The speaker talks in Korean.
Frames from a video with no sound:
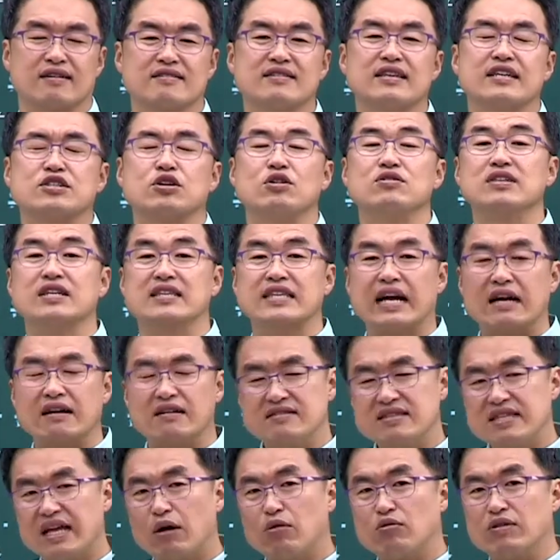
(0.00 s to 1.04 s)
근데 전쟁 딱
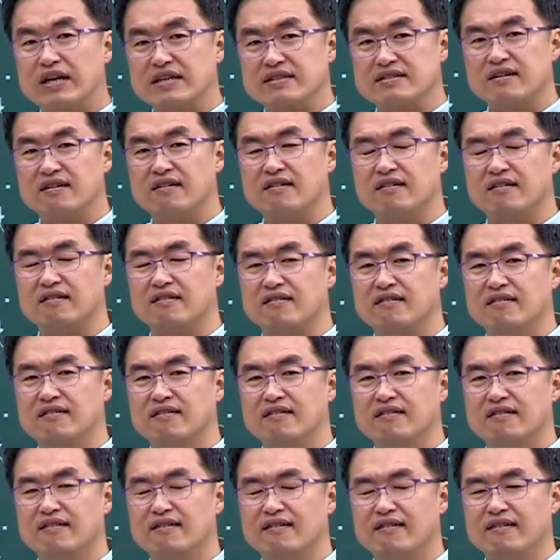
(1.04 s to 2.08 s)
끝나고 나서
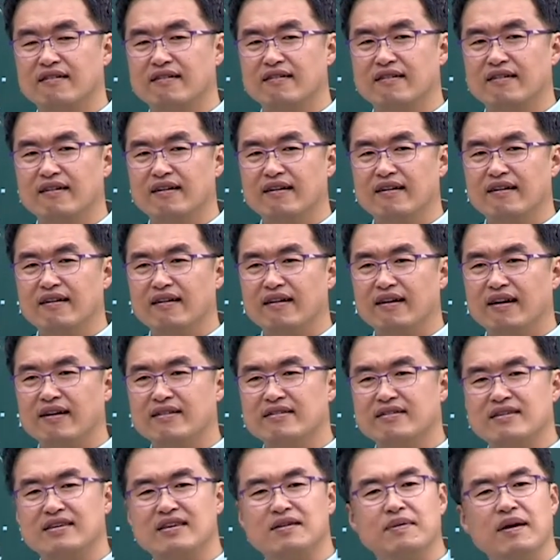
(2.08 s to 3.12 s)
한
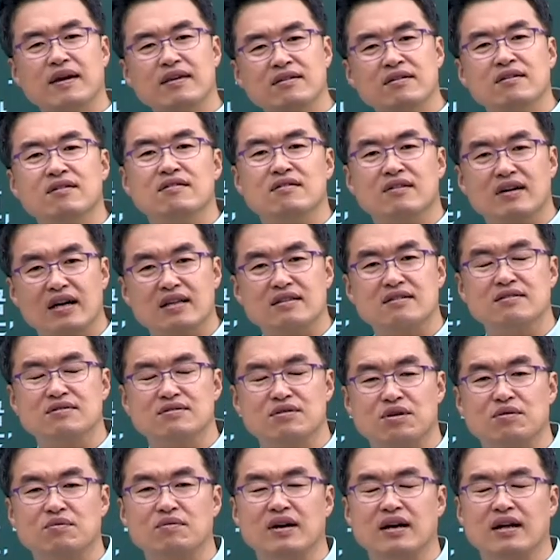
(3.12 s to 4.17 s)
200년간은
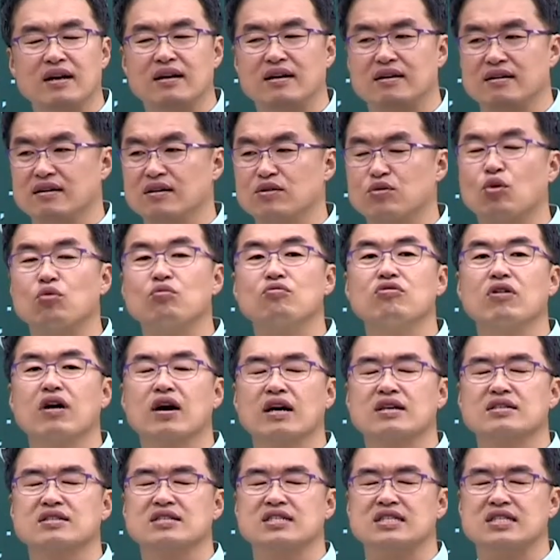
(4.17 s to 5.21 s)
정말 이
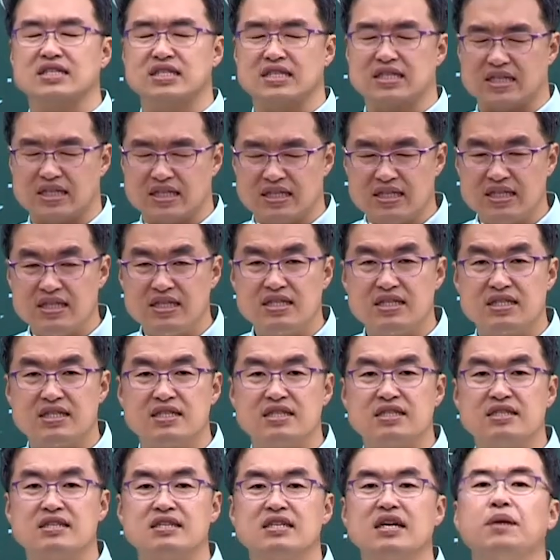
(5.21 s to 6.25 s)
동북아가
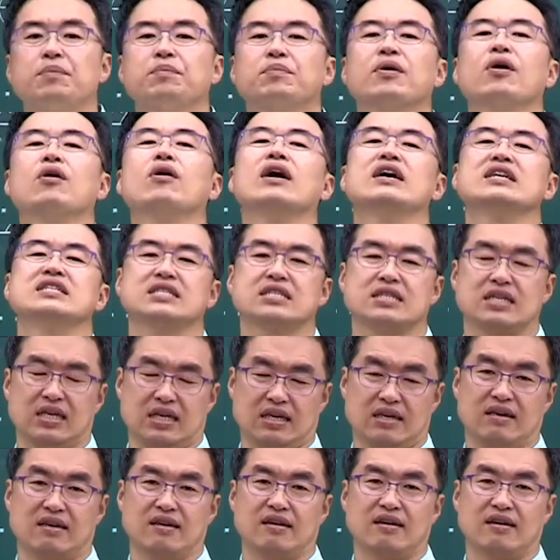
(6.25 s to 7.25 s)
진짜 평화의 시기.